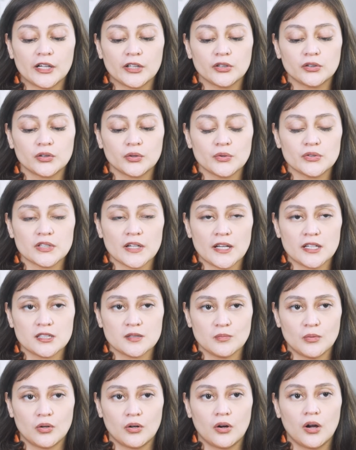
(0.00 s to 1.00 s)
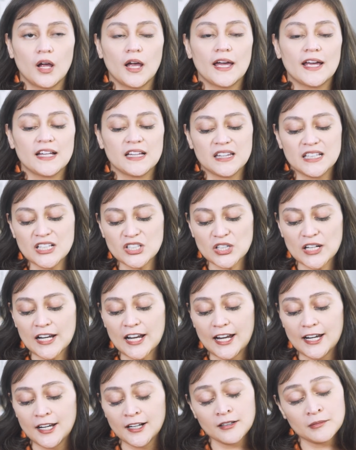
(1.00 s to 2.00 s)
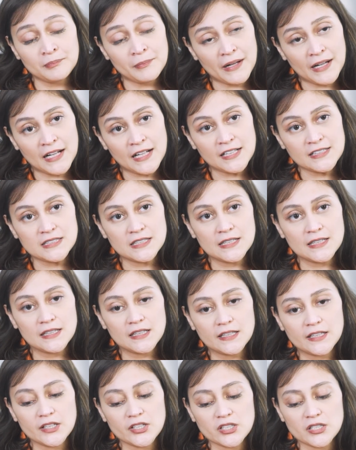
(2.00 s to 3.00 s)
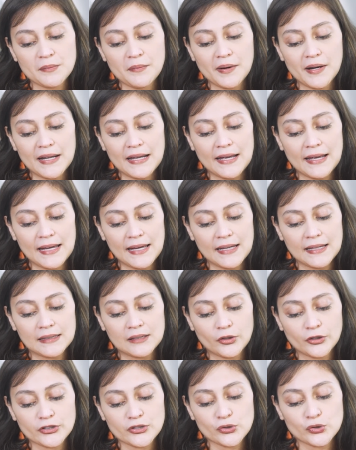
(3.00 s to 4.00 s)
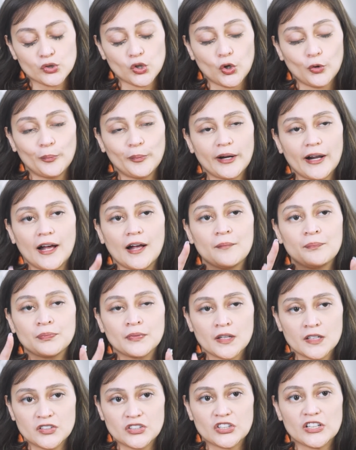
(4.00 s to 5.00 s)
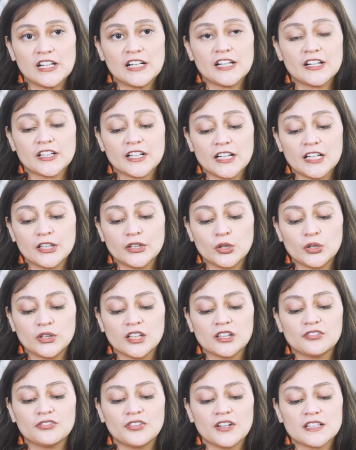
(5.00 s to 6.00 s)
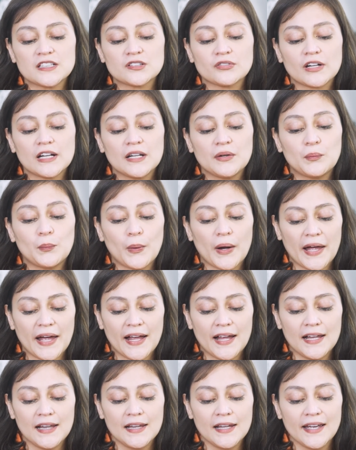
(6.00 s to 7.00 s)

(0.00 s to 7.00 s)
lang yung true size mo, hindi siya lalangpas, hindi rin siya maliit or sobra. It's really, really good. It fits really well